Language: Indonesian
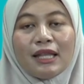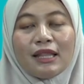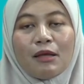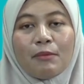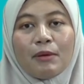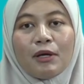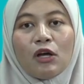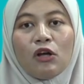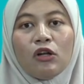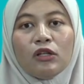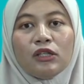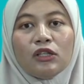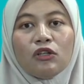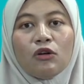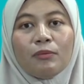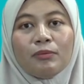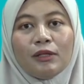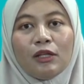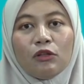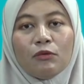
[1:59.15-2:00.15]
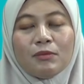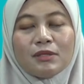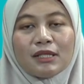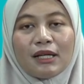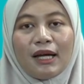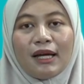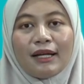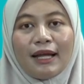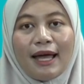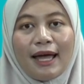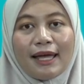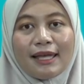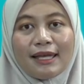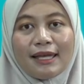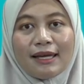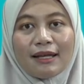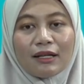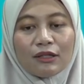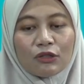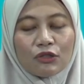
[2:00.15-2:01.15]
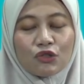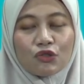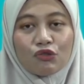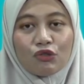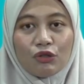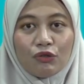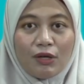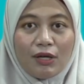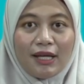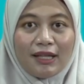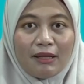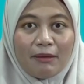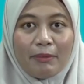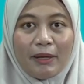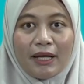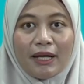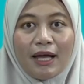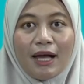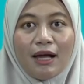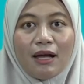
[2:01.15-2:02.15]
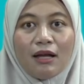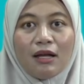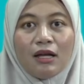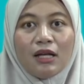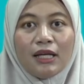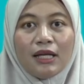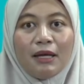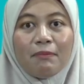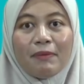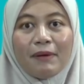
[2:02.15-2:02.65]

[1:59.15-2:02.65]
tapi kalau Tegopta itu misalkan air atau sesuatu yang kita pegang, ih